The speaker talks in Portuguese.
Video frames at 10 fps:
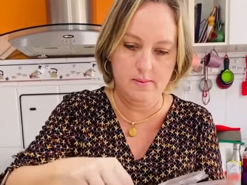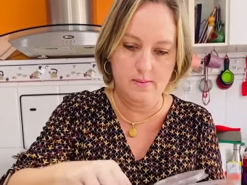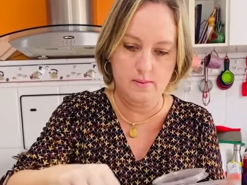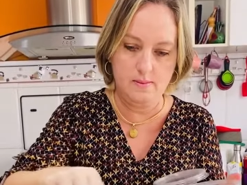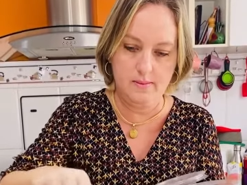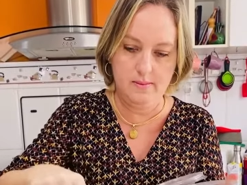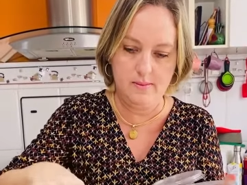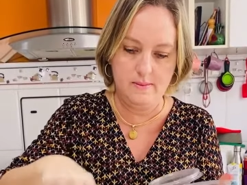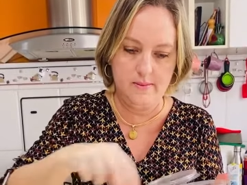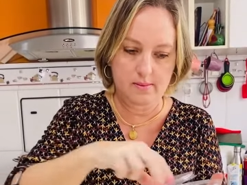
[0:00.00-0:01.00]
queijo
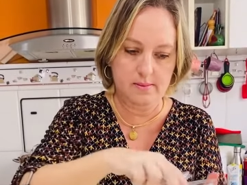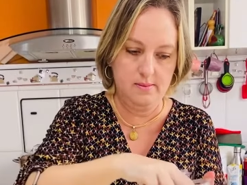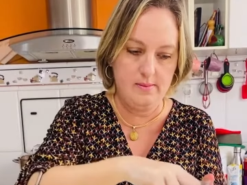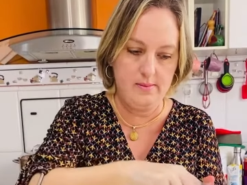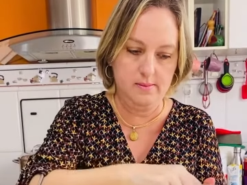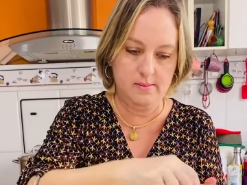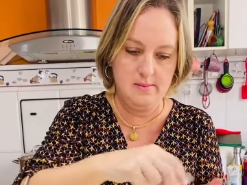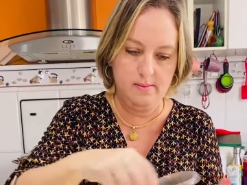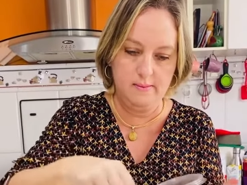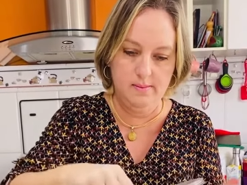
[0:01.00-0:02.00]
ralado. Eu
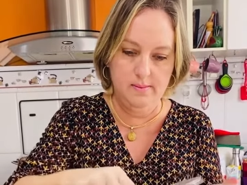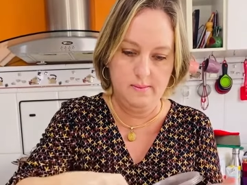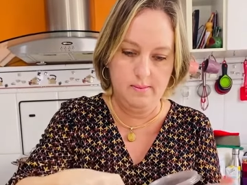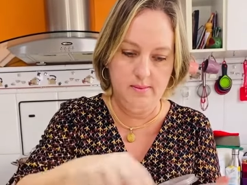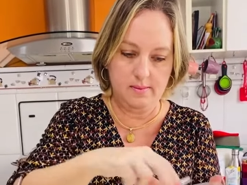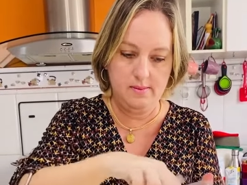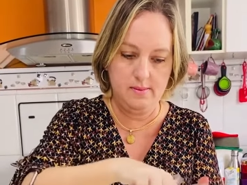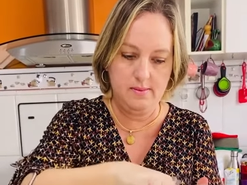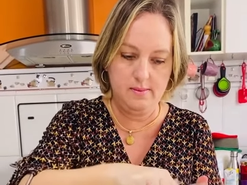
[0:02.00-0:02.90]
estou utilizando queijo